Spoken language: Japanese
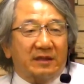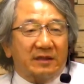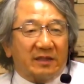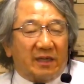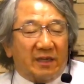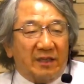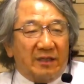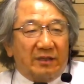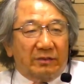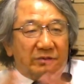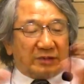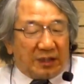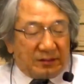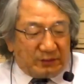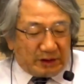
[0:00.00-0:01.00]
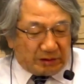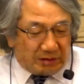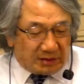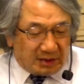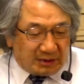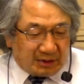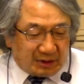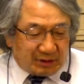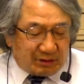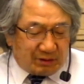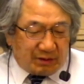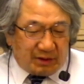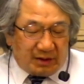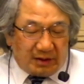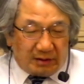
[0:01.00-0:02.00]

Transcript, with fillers: だから2人右と左にいたけど